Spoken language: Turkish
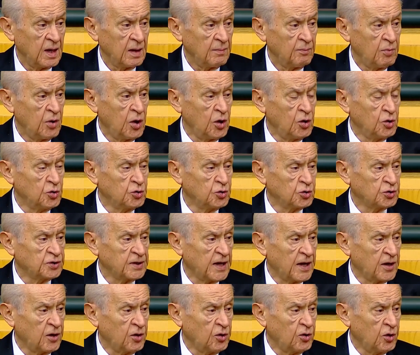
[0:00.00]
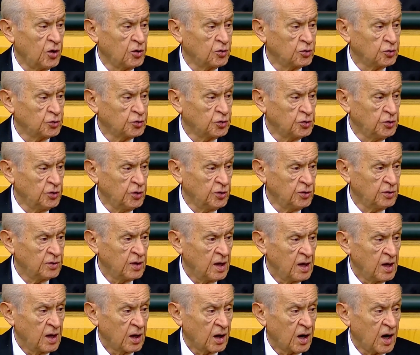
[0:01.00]
Bölücü terör örgütünün
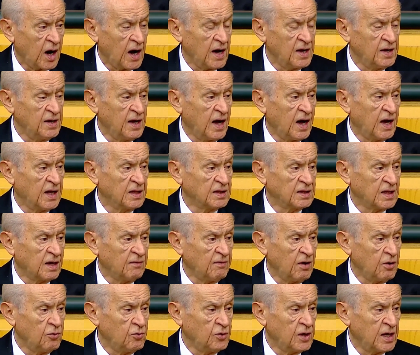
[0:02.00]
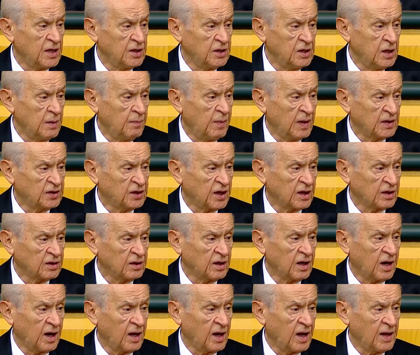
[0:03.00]
kaynağında ve ürediği
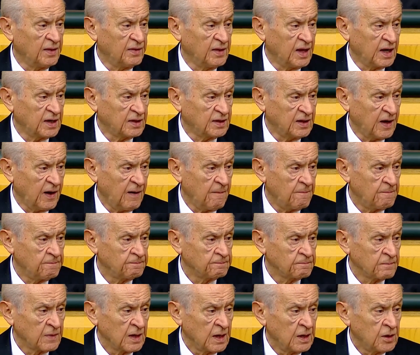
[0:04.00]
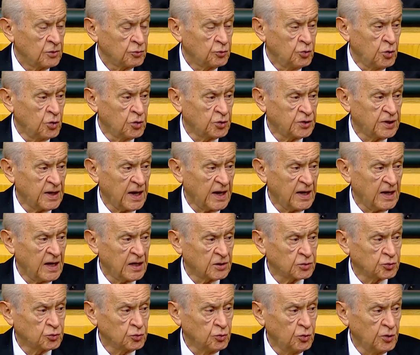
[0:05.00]
bataklık alanlarda Türkiye
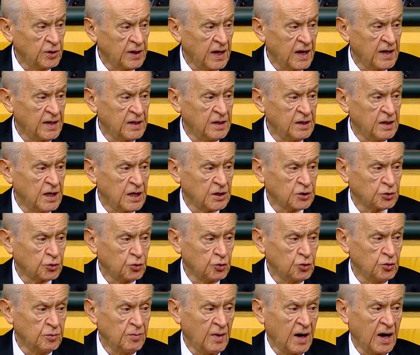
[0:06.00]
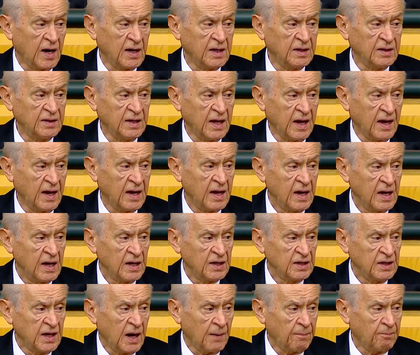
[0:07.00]
ile Suriye'nin eşgüdüm halinde
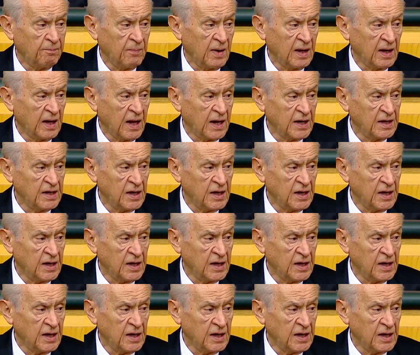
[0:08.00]
yapmalarını